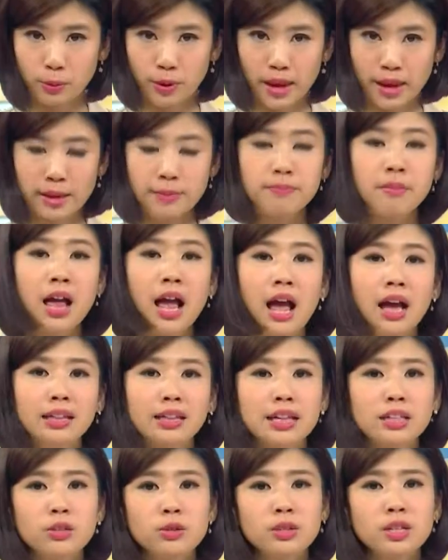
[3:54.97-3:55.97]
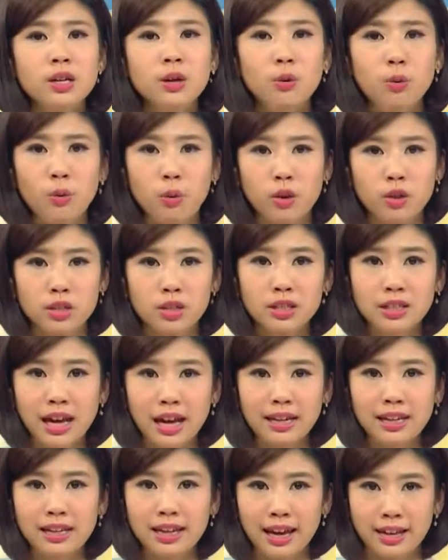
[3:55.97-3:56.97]
回。但究竟火是
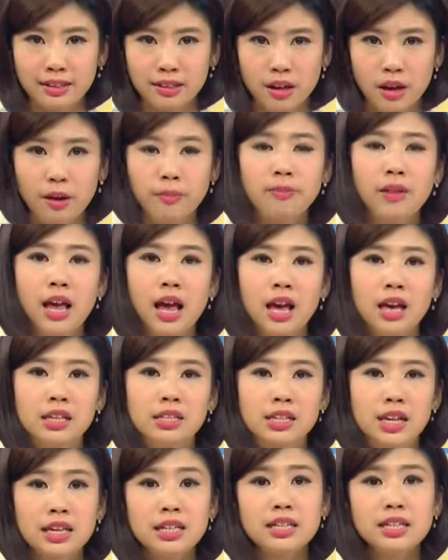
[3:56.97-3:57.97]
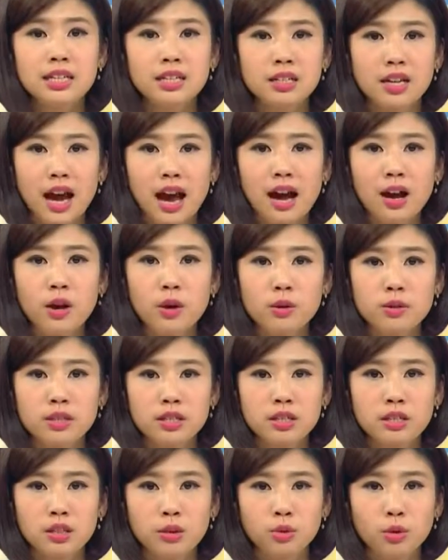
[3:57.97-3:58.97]
哪里来的？检警查扣
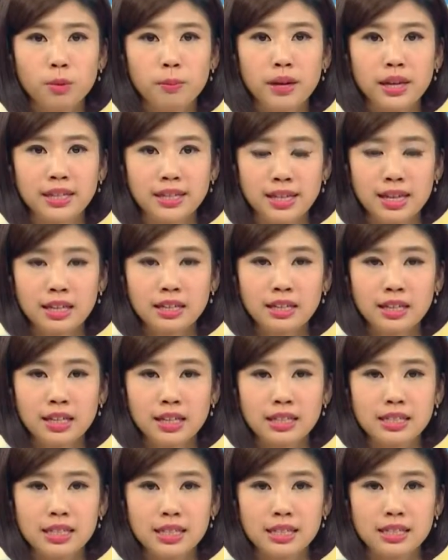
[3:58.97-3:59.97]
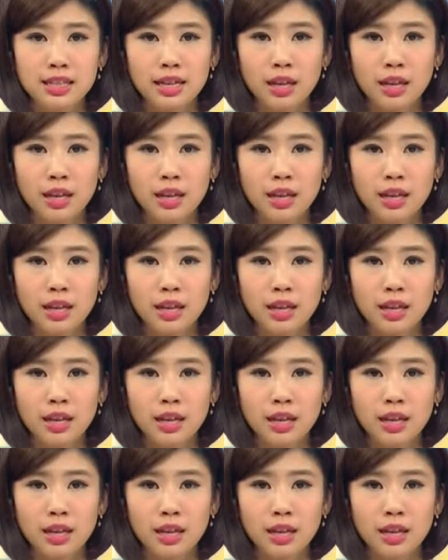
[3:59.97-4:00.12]
四十多枚烟蒂进